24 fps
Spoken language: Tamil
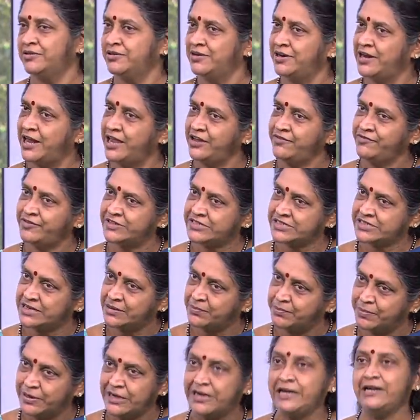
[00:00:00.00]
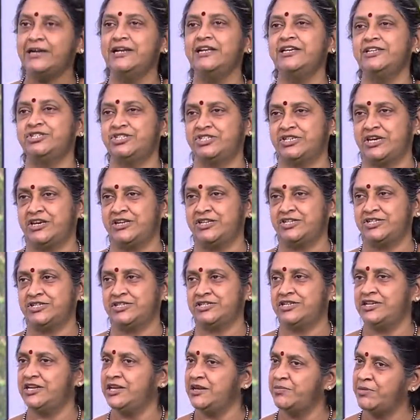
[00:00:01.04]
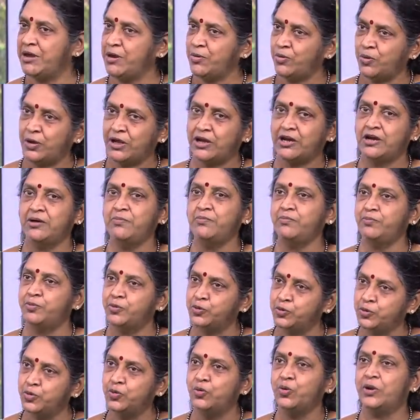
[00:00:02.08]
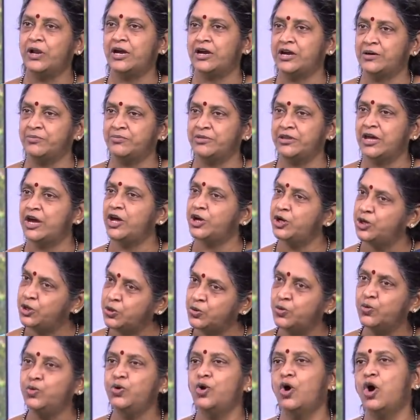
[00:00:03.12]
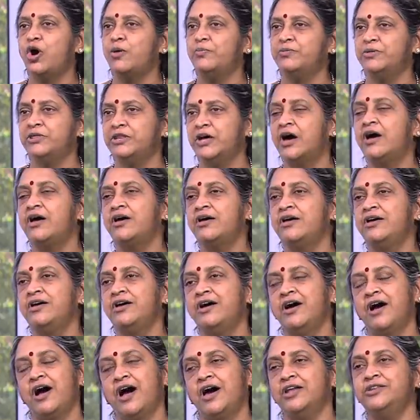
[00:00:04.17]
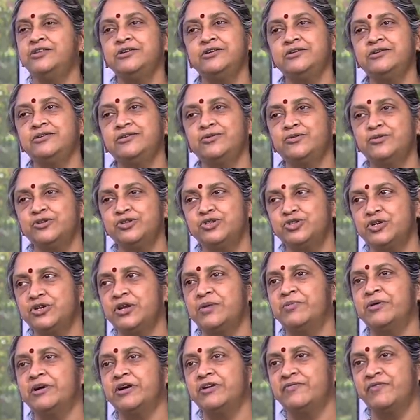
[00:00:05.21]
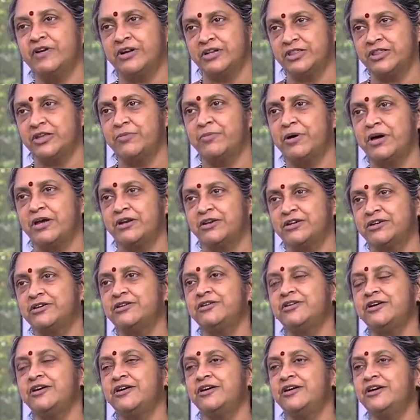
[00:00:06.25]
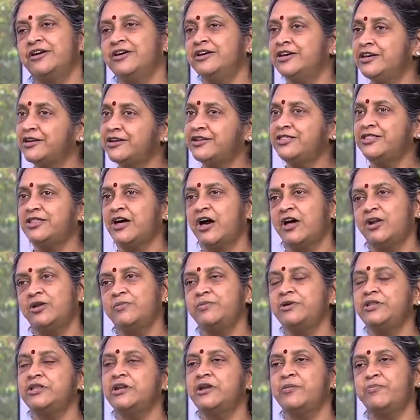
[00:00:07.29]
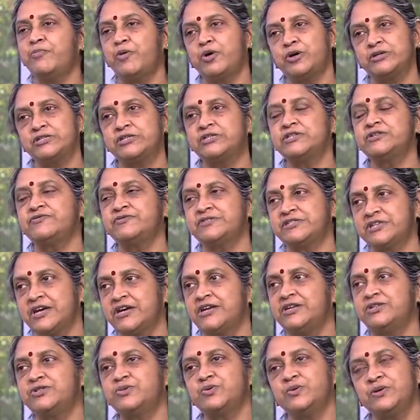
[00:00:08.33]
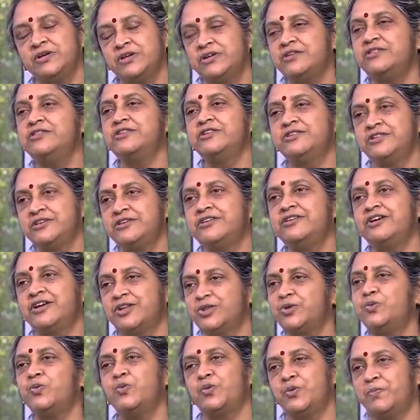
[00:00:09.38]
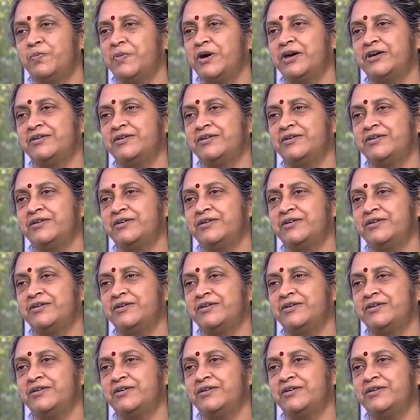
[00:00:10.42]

லைஃப் இஸ் கம்ப்ளீட்லி சேஞ்ச்ட் இனிமே உலகம் புது உலகம் தான் நியூ நாம் தான் அது கொஞ்சம் நமக்கு வருத்தமாக இருக்குது இருந்தாலும் இதில் பாசிட்டிவ் சைட்ஸும் இருந்ததுங்கிறது உண்மை